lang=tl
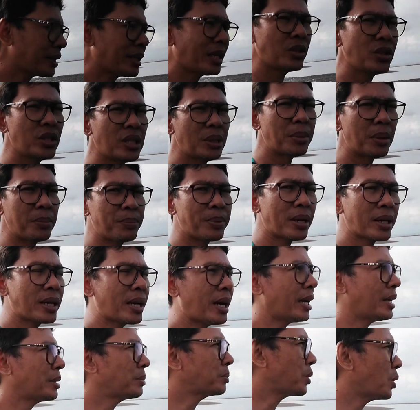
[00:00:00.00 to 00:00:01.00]
ano naman
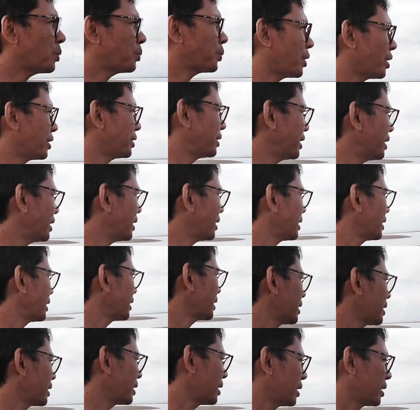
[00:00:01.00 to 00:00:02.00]
pagkain po pwede.
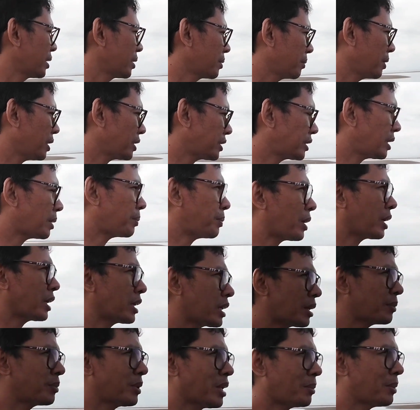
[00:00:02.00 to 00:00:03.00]
Basta
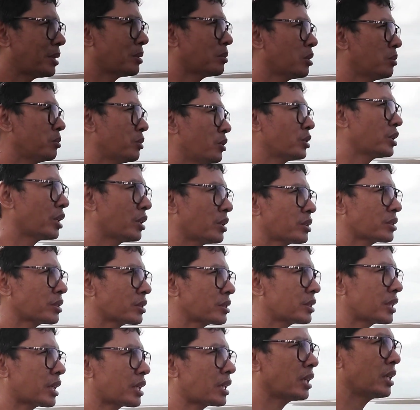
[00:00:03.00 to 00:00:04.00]
pakiramdaman mo muna
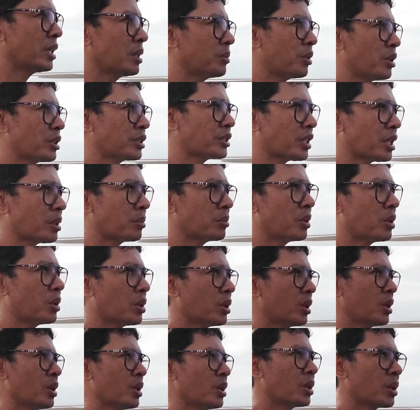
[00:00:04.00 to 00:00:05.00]
sarili mo ang tiyan mo.
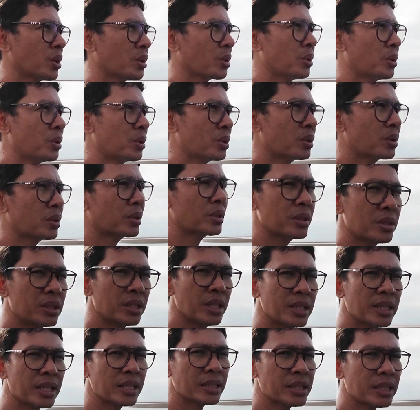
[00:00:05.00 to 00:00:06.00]
Kung hindi
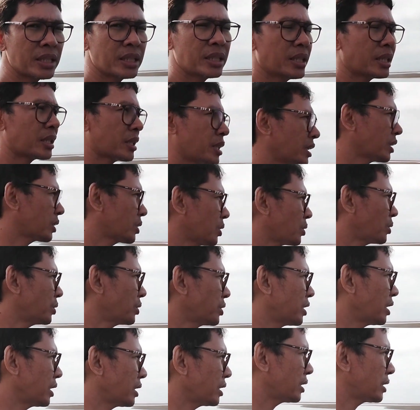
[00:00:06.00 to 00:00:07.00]
ka trigger dito, kung
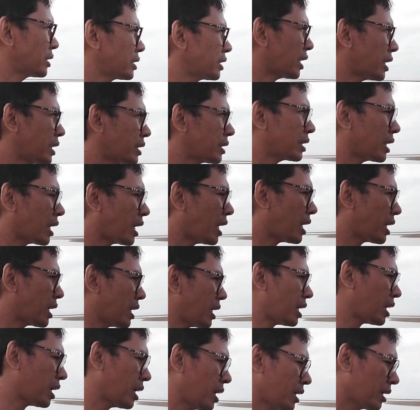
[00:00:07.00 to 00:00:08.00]
hindi siya
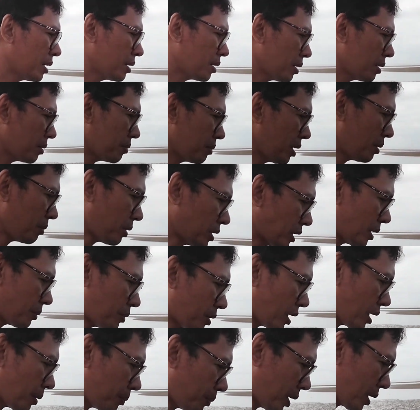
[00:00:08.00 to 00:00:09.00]
nakaka may
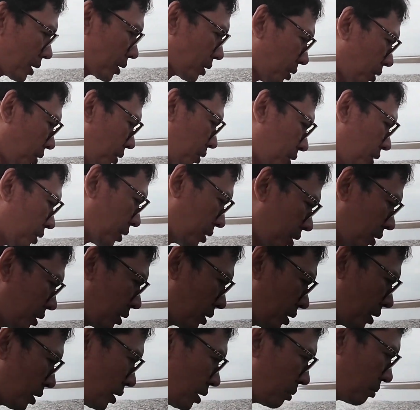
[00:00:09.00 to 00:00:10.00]
masamang epekto
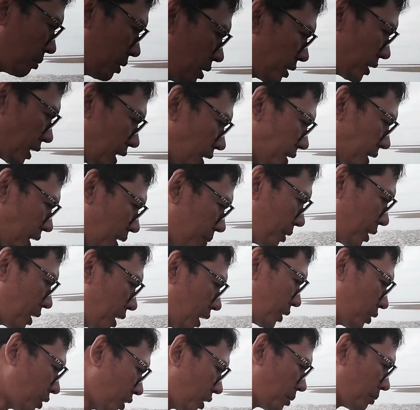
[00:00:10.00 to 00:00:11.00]
minsan sabi
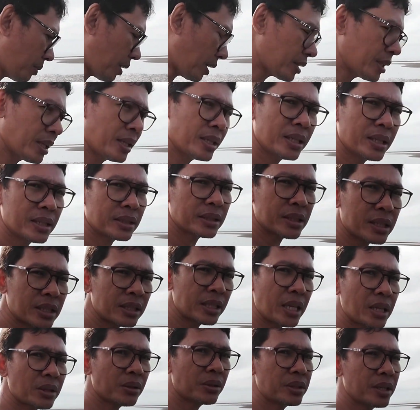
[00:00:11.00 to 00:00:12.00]
nga ng iba na
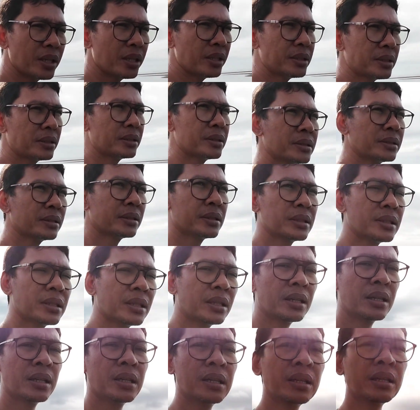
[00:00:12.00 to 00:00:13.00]
trinay ko din
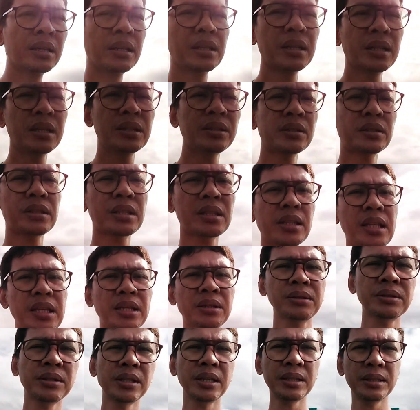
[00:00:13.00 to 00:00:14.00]
ah, na trinay
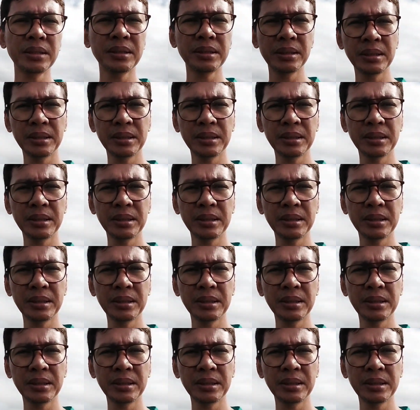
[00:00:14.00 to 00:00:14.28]
ko din